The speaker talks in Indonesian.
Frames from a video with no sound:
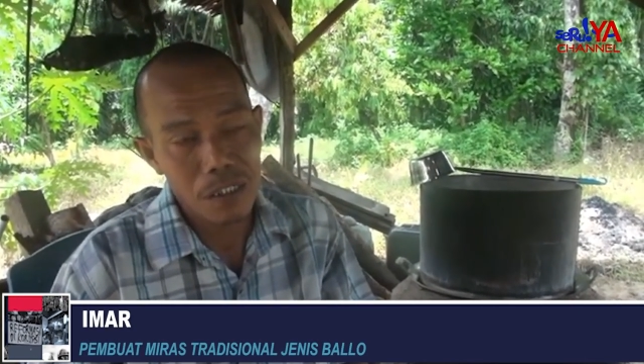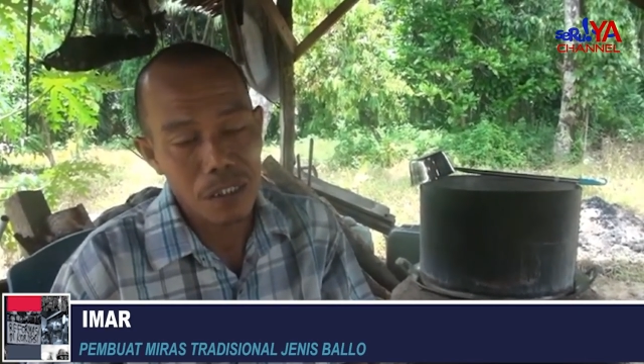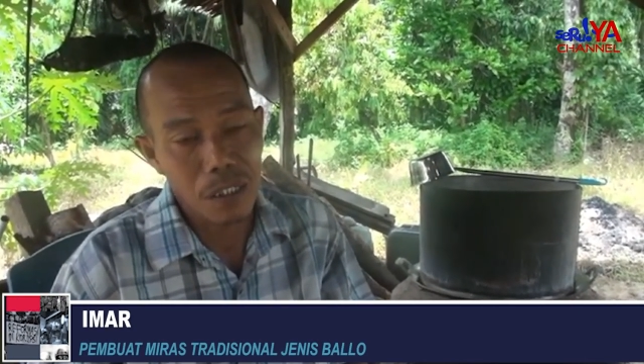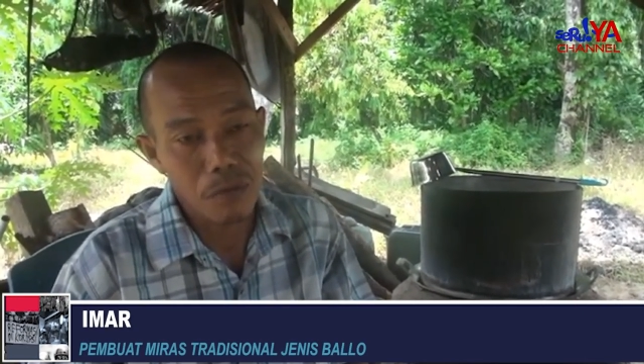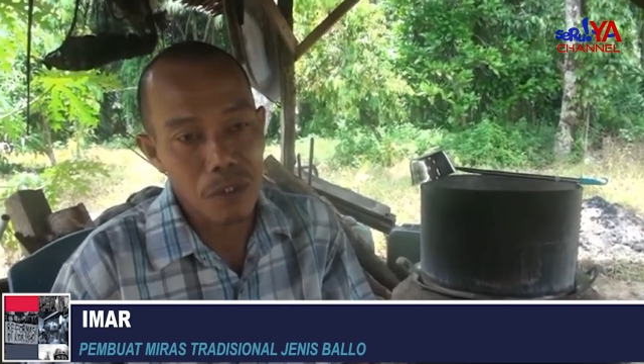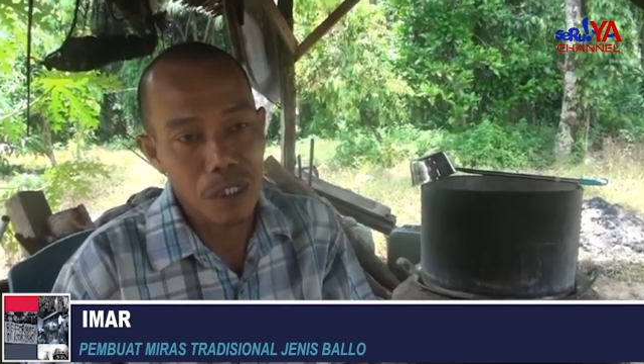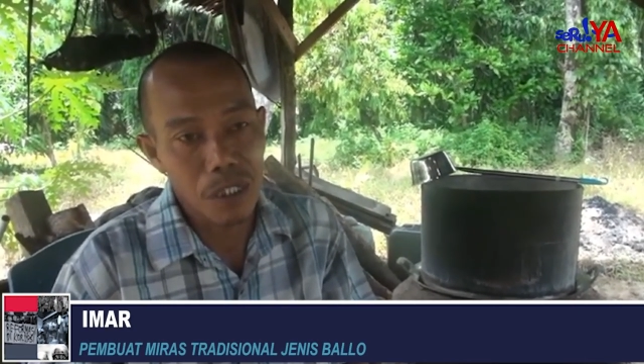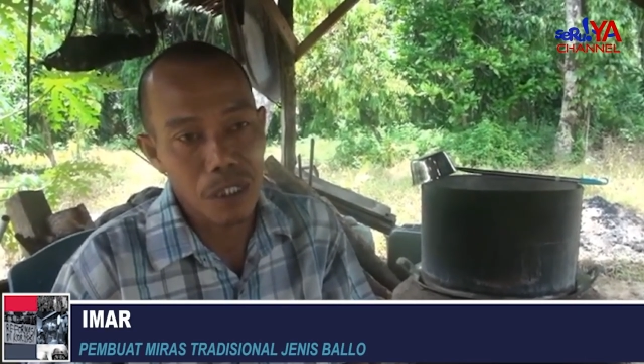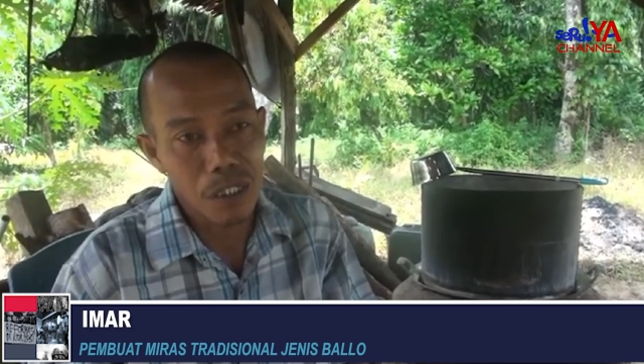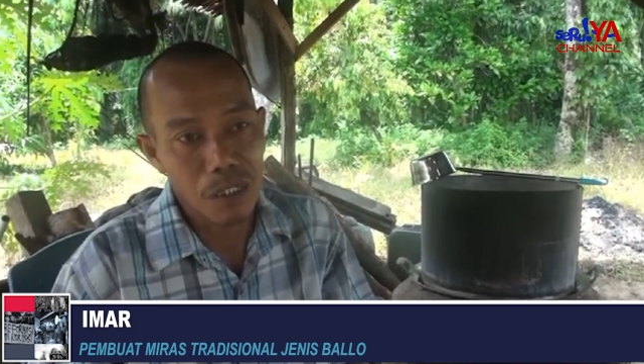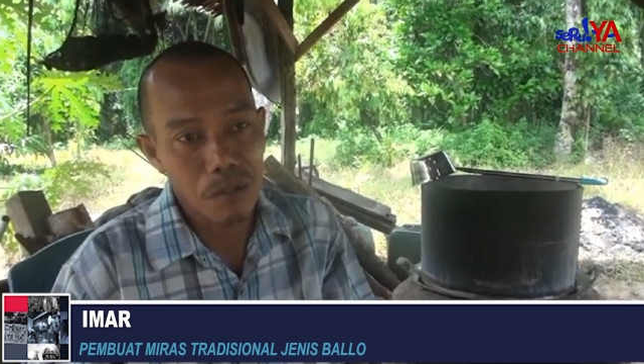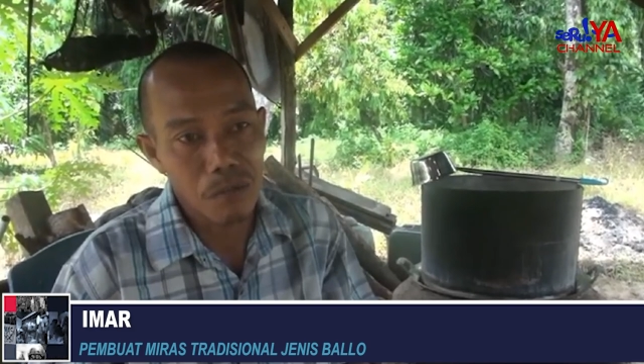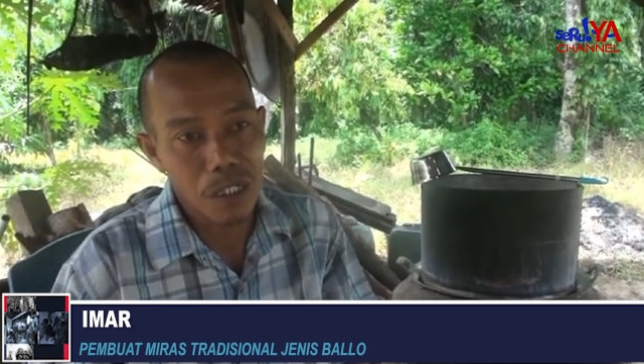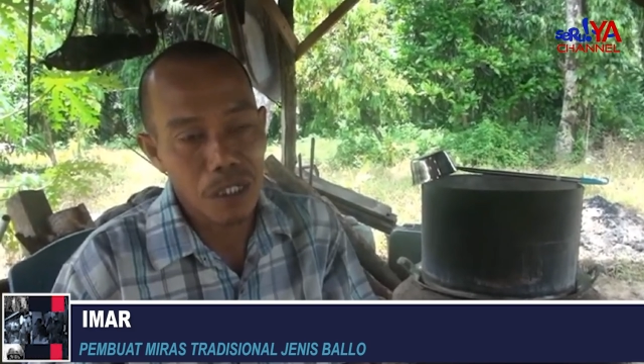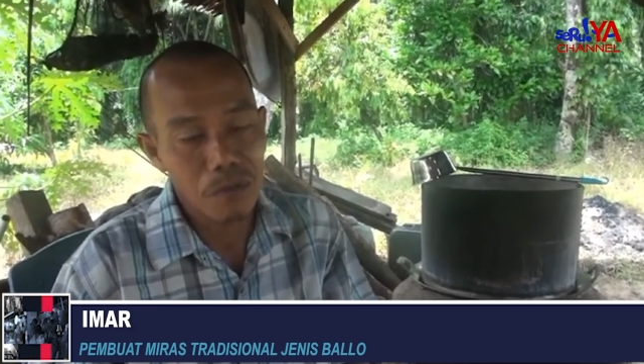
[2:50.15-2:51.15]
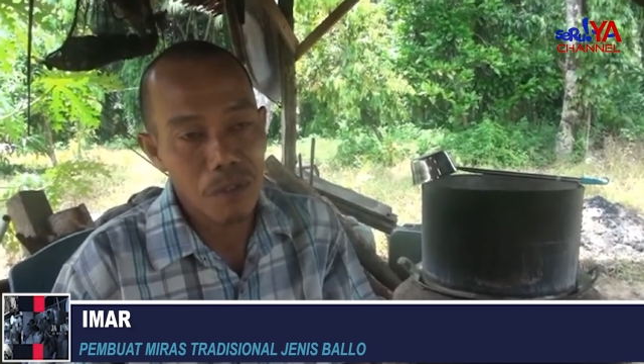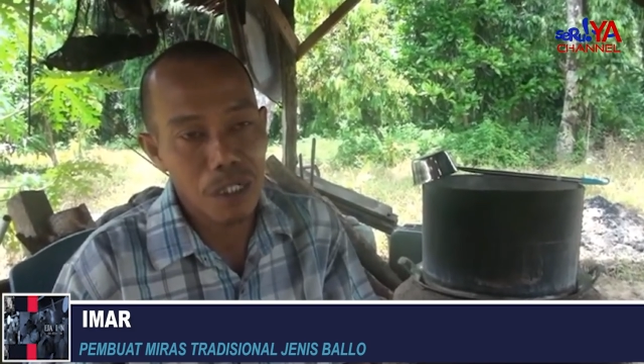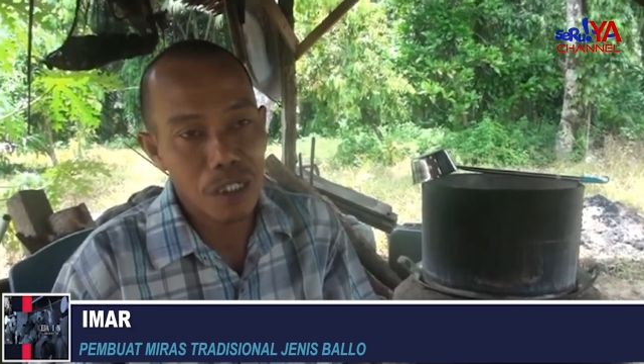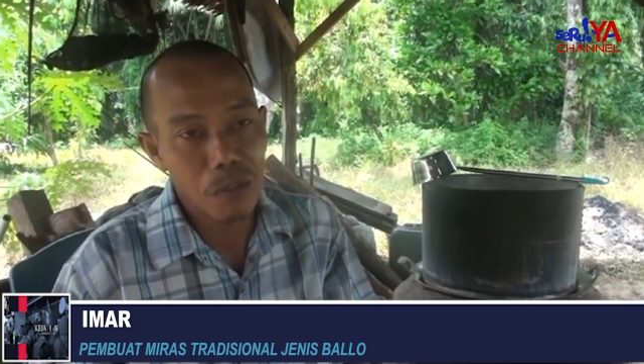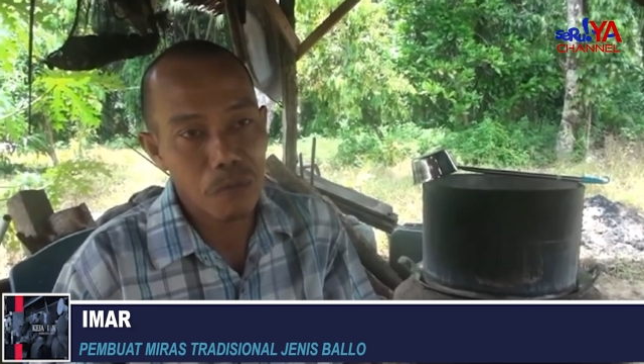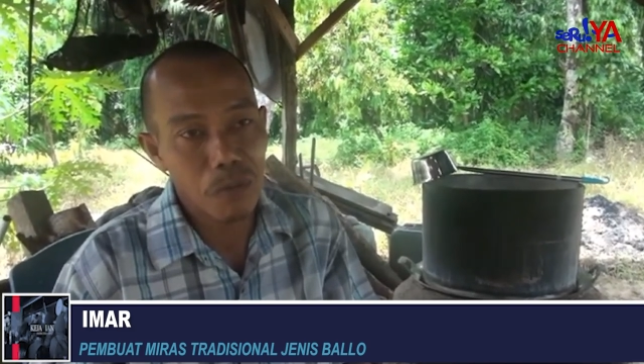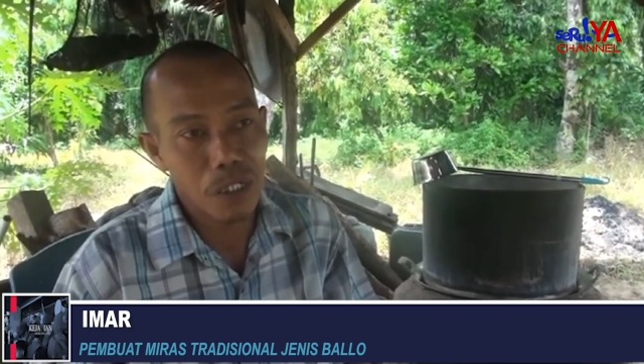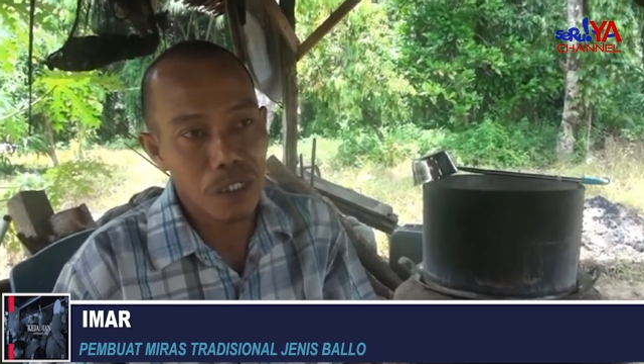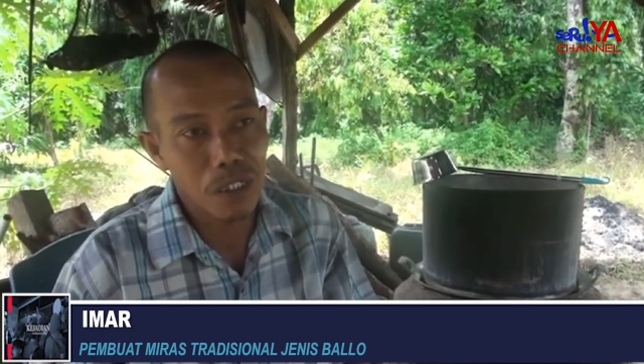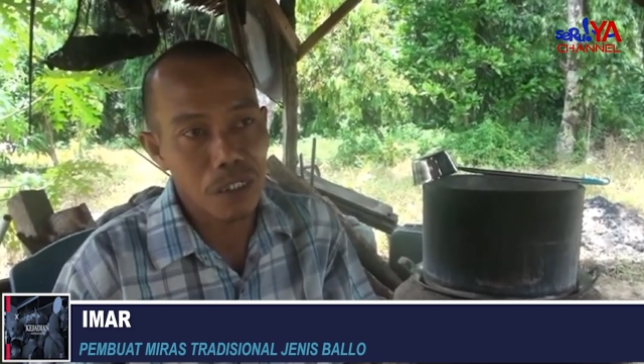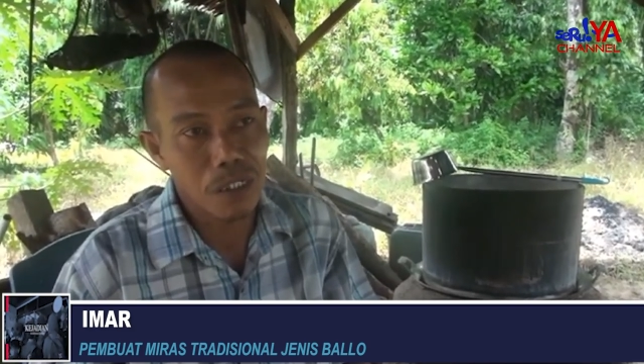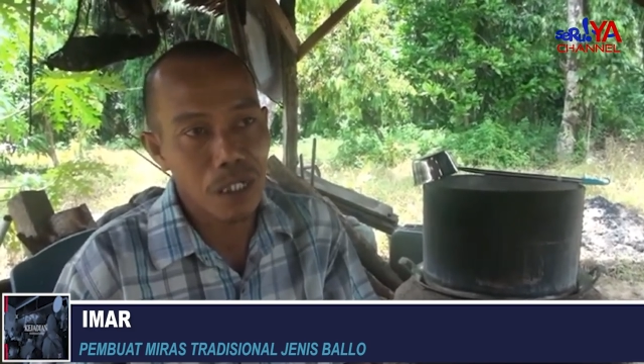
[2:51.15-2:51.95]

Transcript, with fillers: saya bilang bagaimana Pak nah,